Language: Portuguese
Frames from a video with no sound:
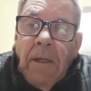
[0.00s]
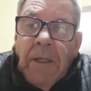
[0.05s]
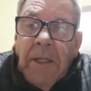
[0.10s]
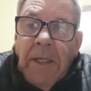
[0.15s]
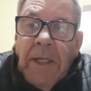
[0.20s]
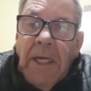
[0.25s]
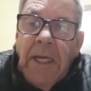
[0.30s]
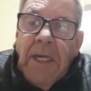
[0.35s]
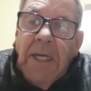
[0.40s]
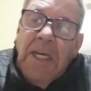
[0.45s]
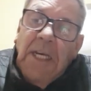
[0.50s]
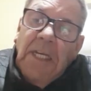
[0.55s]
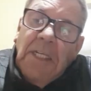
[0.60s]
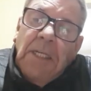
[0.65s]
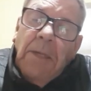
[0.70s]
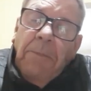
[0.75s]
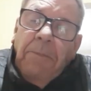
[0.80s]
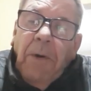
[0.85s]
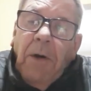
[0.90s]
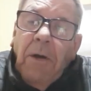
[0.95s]
E
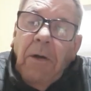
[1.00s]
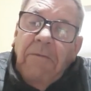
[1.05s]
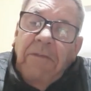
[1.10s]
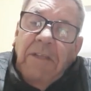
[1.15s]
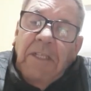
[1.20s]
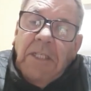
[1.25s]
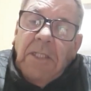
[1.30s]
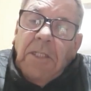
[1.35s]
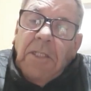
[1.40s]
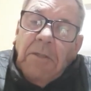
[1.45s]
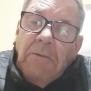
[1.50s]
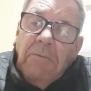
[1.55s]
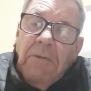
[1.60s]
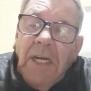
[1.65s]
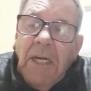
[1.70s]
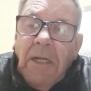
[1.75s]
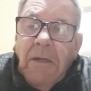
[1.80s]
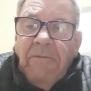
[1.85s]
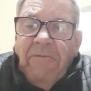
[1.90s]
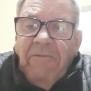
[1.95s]
esse Paulo Vinícius
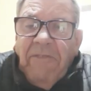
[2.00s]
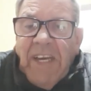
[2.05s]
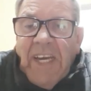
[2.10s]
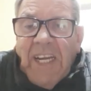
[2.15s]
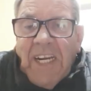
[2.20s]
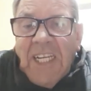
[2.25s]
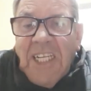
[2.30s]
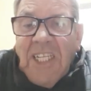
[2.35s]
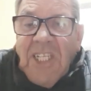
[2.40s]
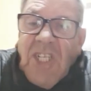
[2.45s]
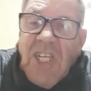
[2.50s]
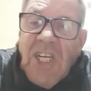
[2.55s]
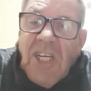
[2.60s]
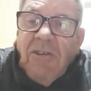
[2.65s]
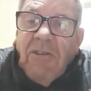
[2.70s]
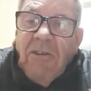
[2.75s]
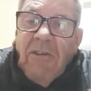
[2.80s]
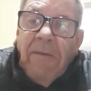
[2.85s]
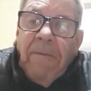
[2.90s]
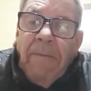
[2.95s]
Coelho é
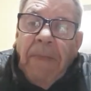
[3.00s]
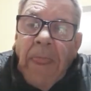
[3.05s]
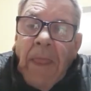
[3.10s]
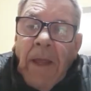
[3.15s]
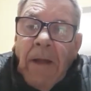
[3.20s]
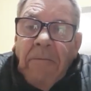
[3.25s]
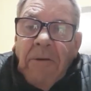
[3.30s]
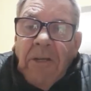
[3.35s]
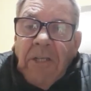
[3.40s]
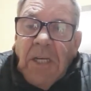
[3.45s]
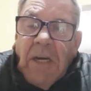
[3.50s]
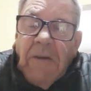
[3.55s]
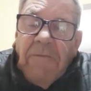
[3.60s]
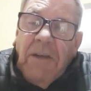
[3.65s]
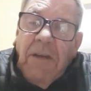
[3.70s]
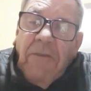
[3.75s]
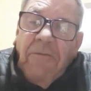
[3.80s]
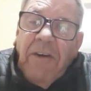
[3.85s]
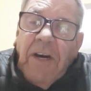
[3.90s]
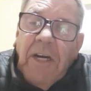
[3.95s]
ridículo. Já
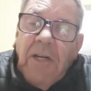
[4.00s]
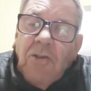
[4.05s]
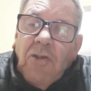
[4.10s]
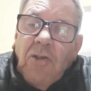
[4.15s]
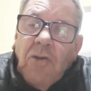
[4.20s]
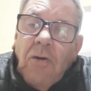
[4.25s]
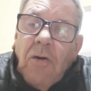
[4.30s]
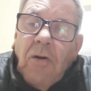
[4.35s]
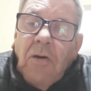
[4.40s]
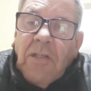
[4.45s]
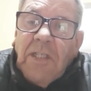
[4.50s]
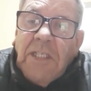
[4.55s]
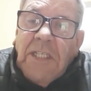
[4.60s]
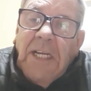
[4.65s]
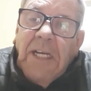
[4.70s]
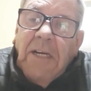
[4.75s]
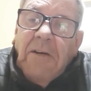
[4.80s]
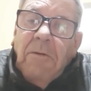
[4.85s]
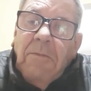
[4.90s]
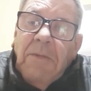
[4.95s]
vi vários jogos
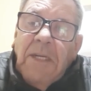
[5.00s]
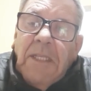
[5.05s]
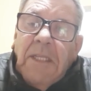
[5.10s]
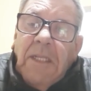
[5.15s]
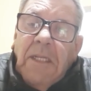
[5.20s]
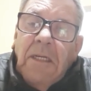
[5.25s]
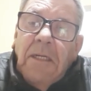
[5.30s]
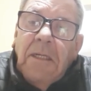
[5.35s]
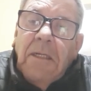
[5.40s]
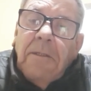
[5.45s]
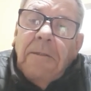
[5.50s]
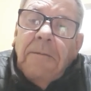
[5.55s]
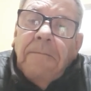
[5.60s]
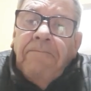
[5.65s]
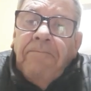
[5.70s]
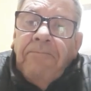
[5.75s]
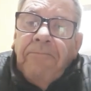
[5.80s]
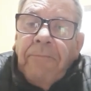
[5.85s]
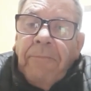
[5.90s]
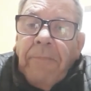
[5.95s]
ele comentando
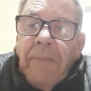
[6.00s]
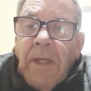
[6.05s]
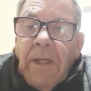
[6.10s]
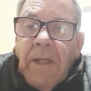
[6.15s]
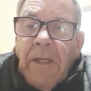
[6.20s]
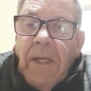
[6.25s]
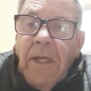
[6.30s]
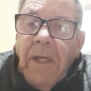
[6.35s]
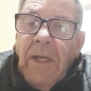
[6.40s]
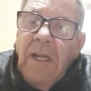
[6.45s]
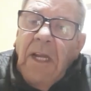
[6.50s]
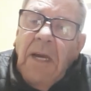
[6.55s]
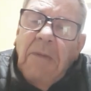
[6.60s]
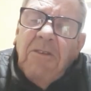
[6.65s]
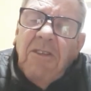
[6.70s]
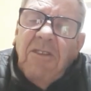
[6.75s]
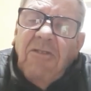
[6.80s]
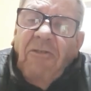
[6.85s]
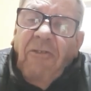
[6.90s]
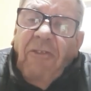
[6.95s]
e ele é
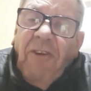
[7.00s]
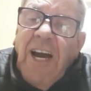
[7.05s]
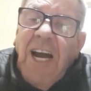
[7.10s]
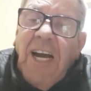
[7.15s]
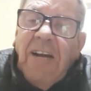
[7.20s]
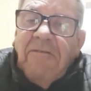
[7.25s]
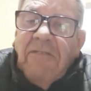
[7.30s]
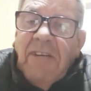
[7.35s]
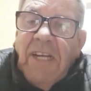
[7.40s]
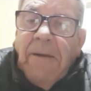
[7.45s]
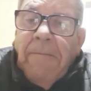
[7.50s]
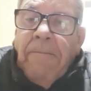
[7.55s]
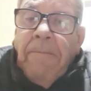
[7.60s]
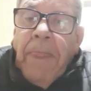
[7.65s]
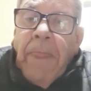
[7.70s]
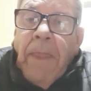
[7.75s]
muito fraco, né?